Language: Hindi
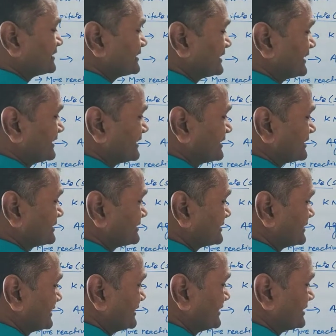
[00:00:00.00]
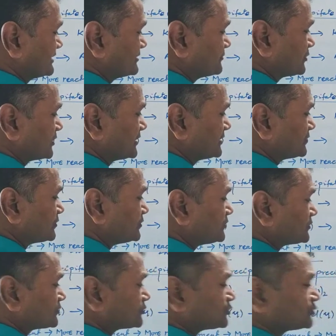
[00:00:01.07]
रेडिकल्स रेडिकल्स बोले तो
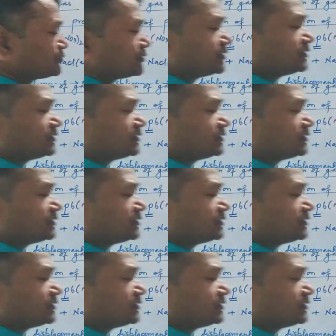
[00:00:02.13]
ग्रुप